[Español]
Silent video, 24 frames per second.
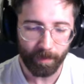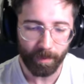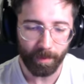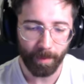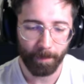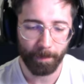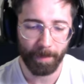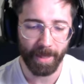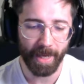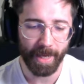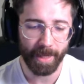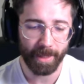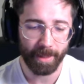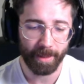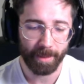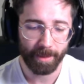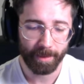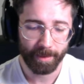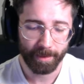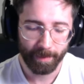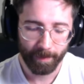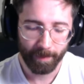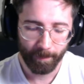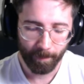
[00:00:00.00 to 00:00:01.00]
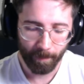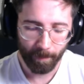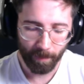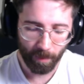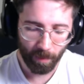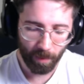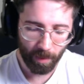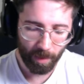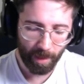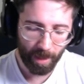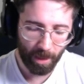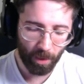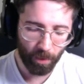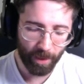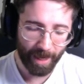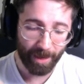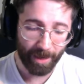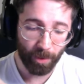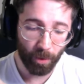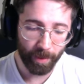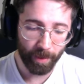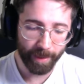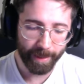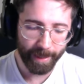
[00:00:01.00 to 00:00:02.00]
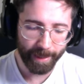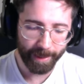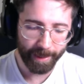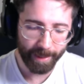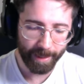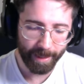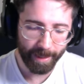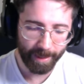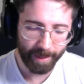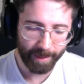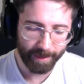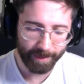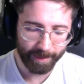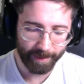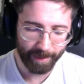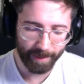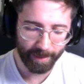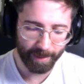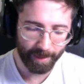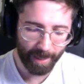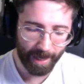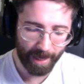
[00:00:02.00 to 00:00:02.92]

Bien, Ahora, con 15 de elixir